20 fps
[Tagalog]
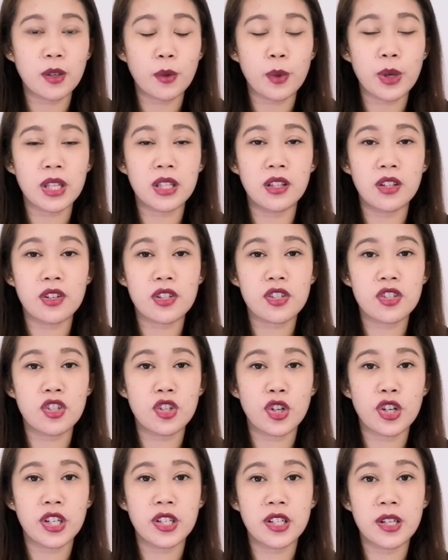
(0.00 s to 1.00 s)
ng weight loss
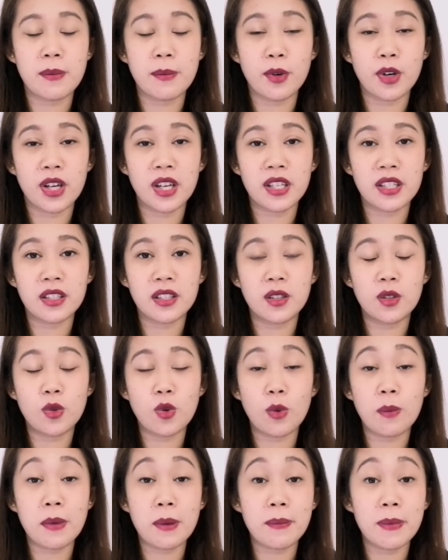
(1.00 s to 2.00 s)
journey mo and
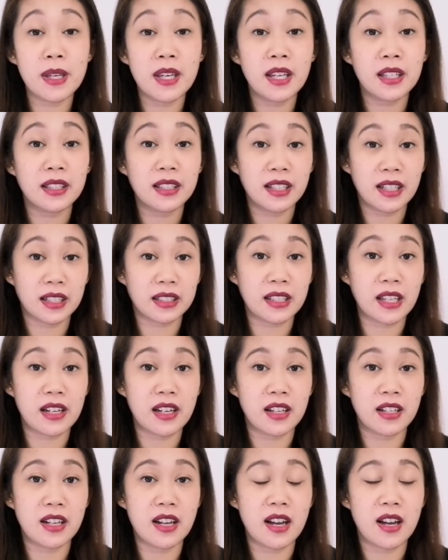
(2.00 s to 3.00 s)
kung mabigat ka
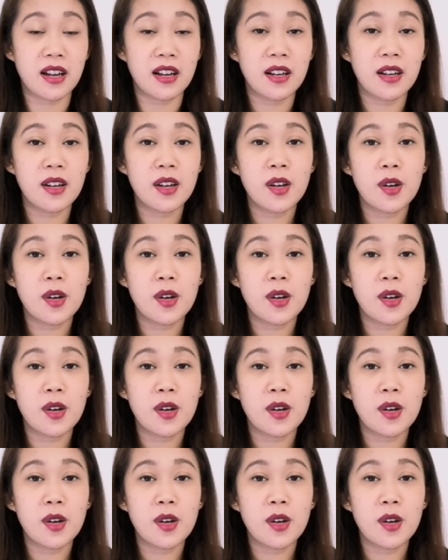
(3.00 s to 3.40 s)
talaga,